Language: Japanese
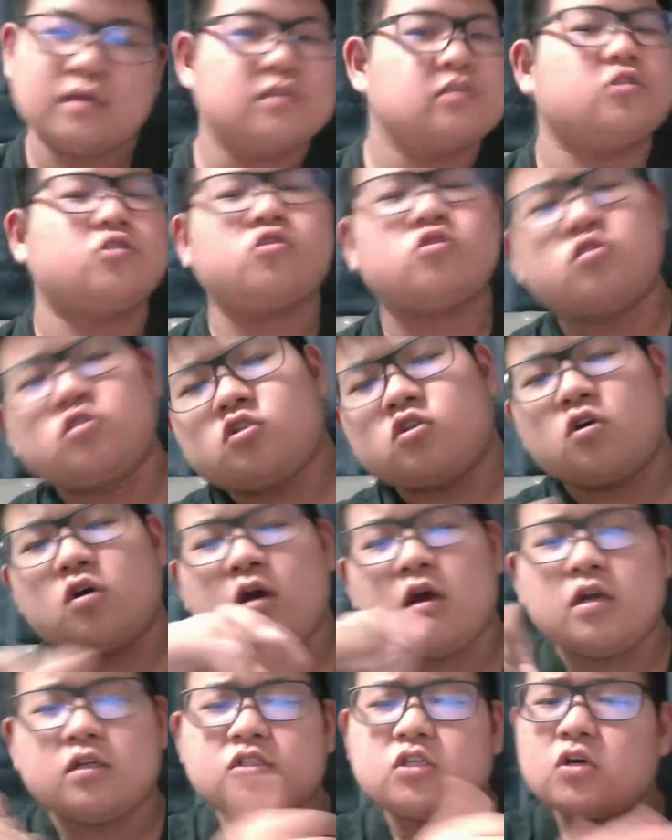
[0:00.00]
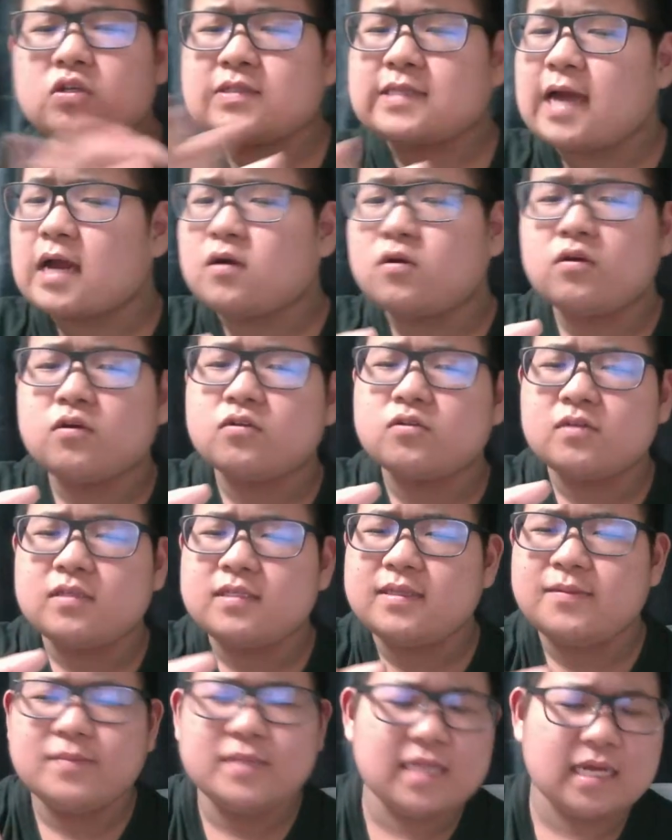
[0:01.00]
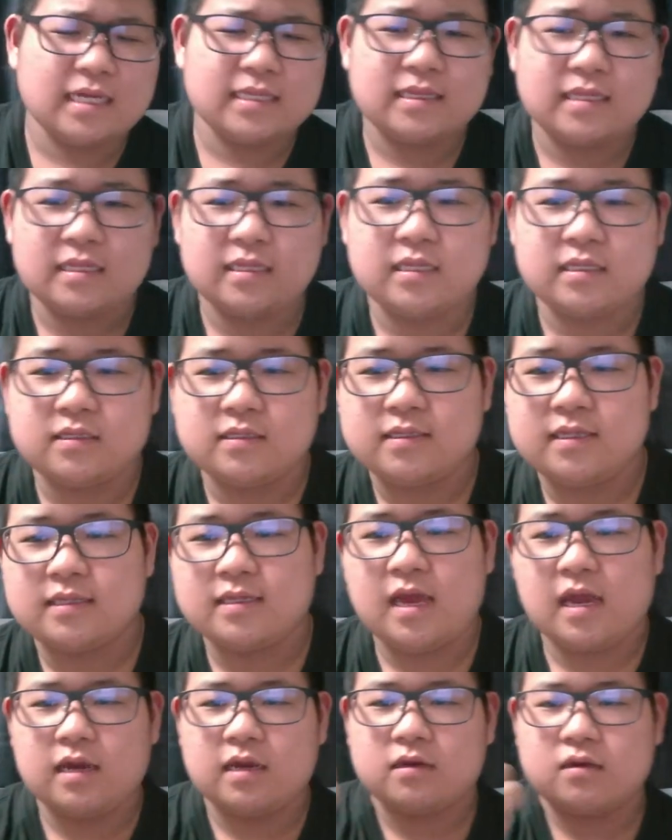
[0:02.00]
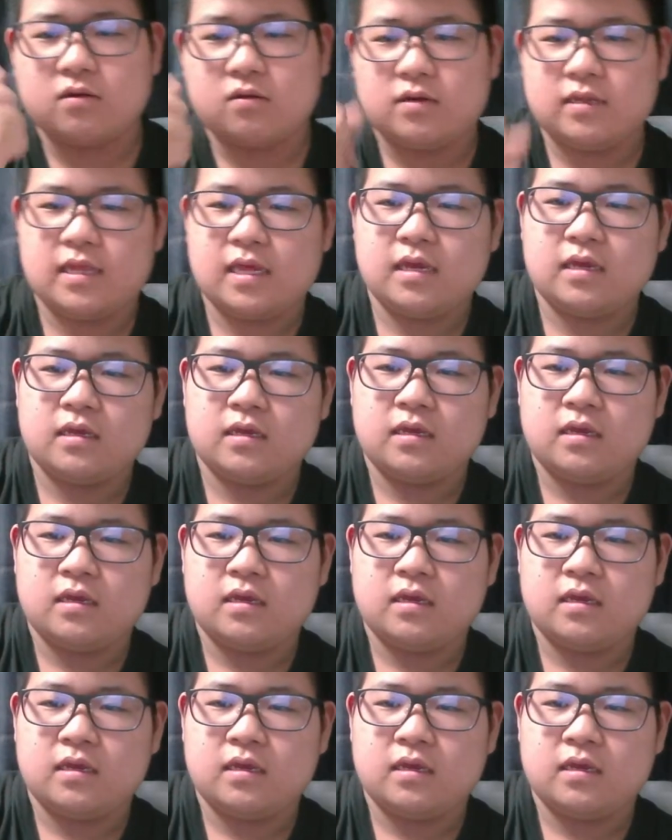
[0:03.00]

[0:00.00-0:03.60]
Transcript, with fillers: ちょ、ちょ、ちょっとかっこいいこと言ってみたかったんだっていうのは、なんかこれね。